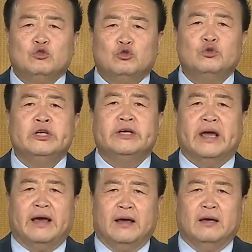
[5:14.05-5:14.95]

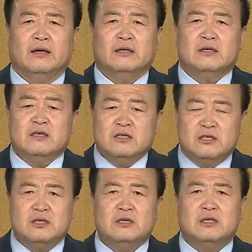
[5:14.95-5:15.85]
주님께
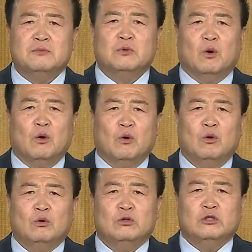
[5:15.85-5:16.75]
진심으로
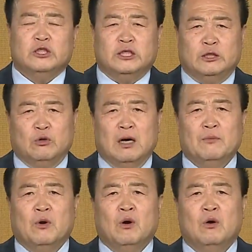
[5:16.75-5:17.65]

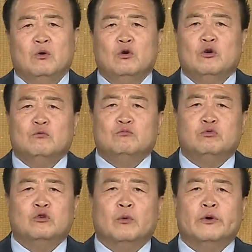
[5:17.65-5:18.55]
기도하며
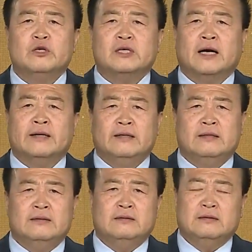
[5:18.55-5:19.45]
물어보는
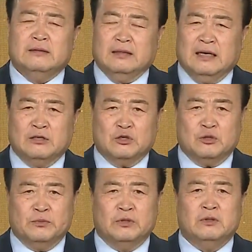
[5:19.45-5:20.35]
시간을
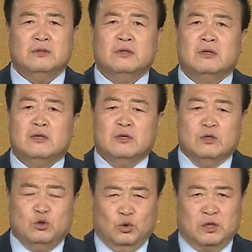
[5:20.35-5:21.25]
가졌으면
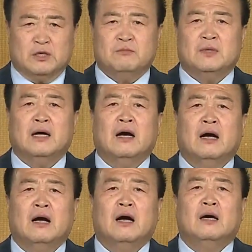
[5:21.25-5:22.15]

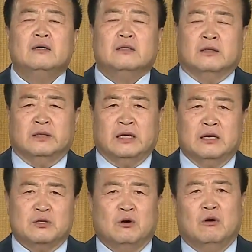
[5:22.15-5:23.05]
좋겠습니다. 그렇게
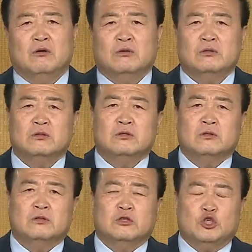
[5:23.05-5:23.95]
해서
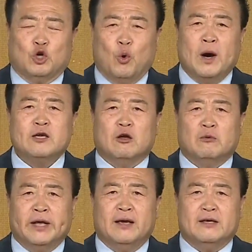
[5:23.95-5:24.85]
저와
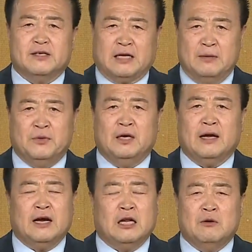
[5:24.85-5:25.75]
여러분의
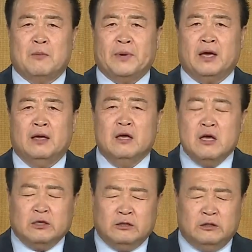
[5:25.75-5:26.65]
삶이 하나님 앞에
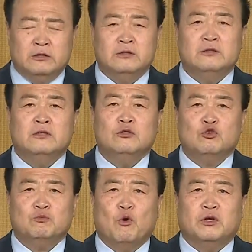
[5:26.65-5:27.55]
큰
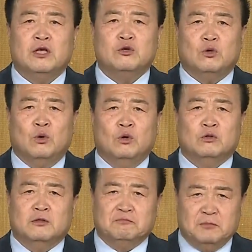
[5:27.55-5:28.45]
축복이 될
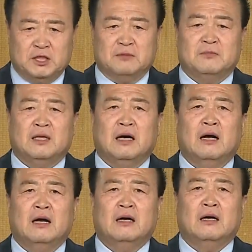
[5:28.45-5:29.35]
줄로 믿습니다.